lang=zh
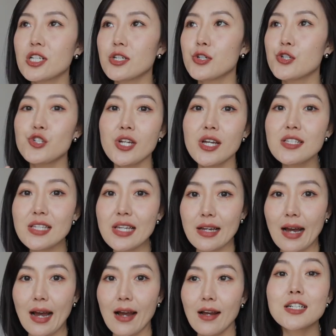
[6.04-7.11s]
是
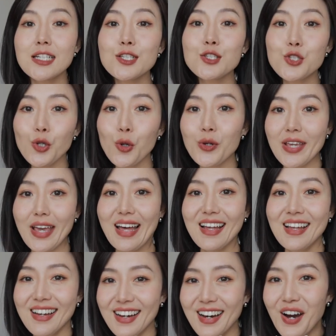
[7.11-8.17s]
Jessica 郑秀妍
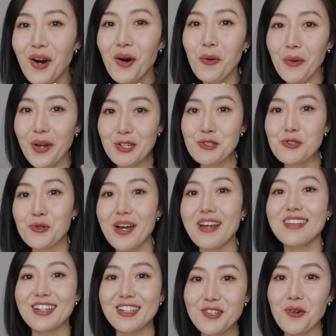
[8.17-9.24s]
会
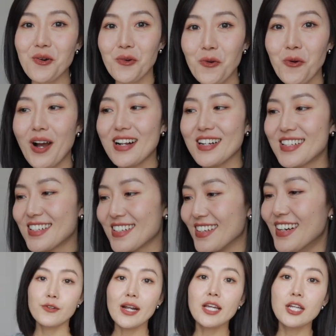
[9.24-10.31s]
选的这种款式。
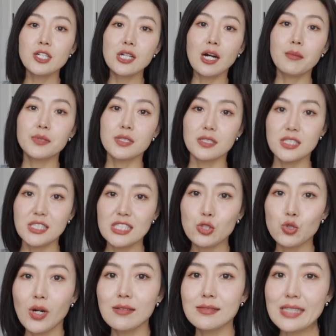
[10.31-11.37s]
Frankie Shop 的西
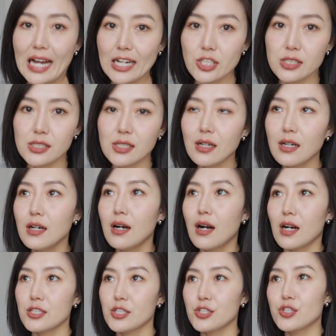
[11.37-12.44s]
装打折，
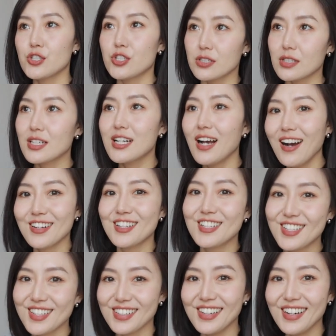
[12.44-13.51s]
而且是折上
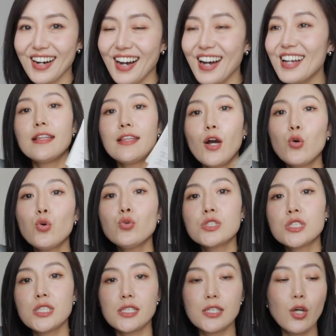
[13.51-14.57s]
折。两条裤
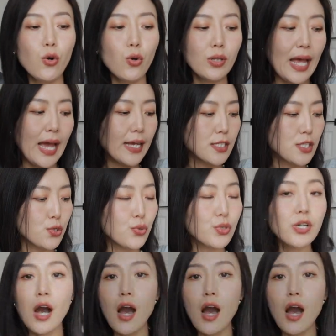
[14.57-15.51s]
子都来自于 c